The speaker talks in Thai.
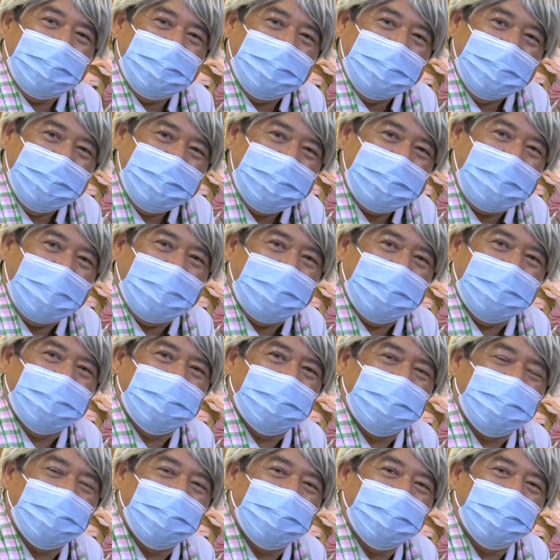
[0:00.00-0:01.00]
เขียนยัน
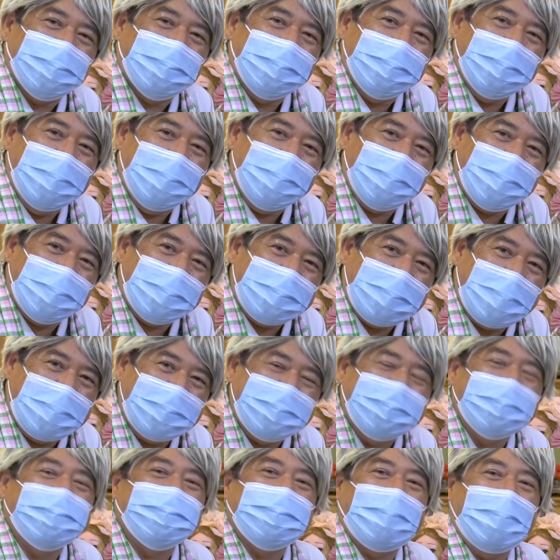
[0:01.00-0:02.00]
แล้วก็ได้
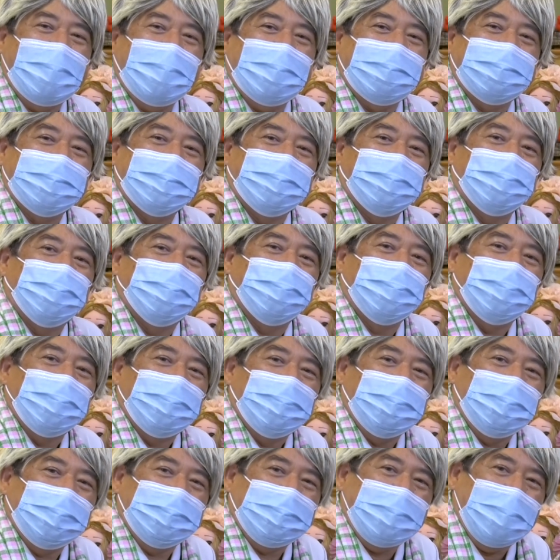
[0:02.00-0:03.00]
เงินมา
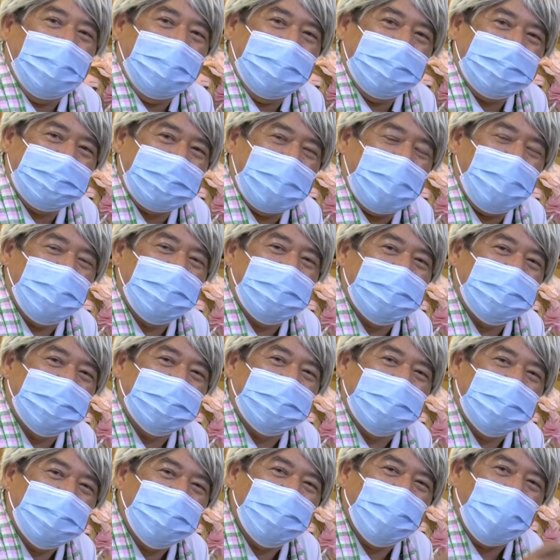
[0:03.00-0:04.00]
แต่จะเอาเงิน
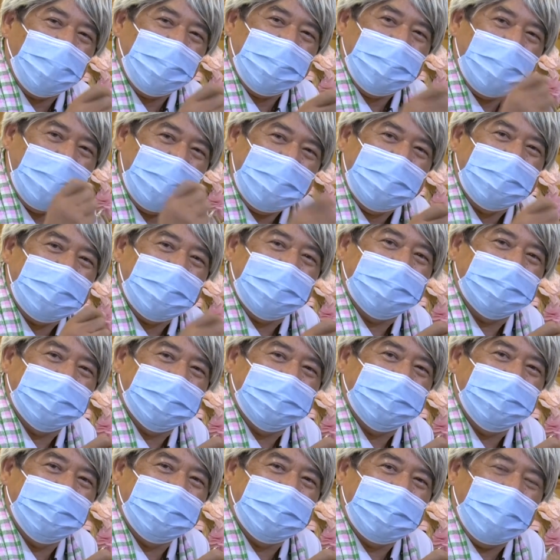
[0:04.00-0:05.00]
ทั้งหมดนั้นนะ
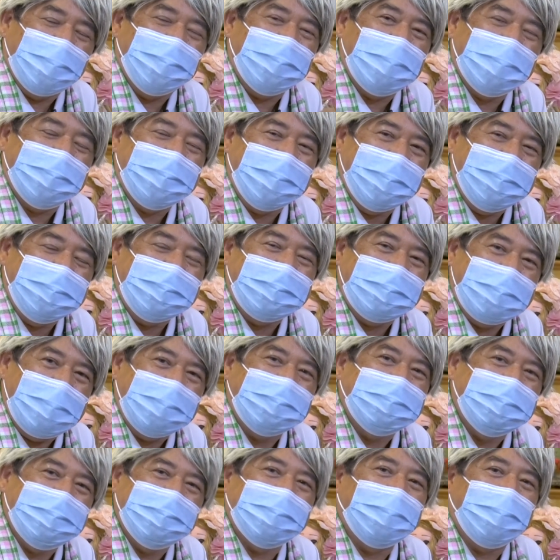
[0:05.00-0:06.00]
ที่กลับมาเขียนอีกค
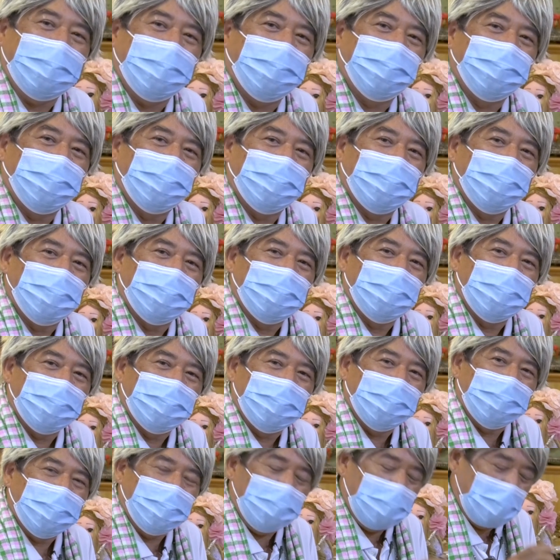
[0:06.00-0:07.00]
รั้งหนึ่งเนี่ย
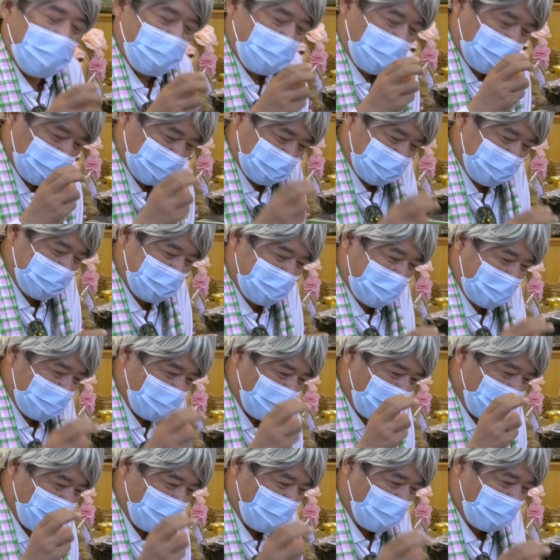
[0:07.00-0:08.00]
เอามาซื้อข้า
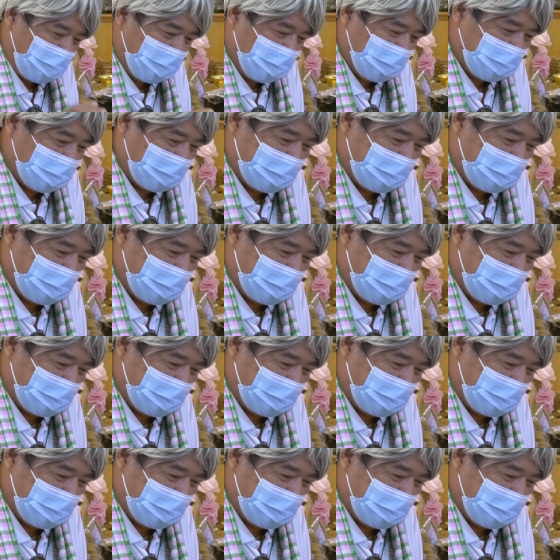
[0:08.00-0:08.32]
วของ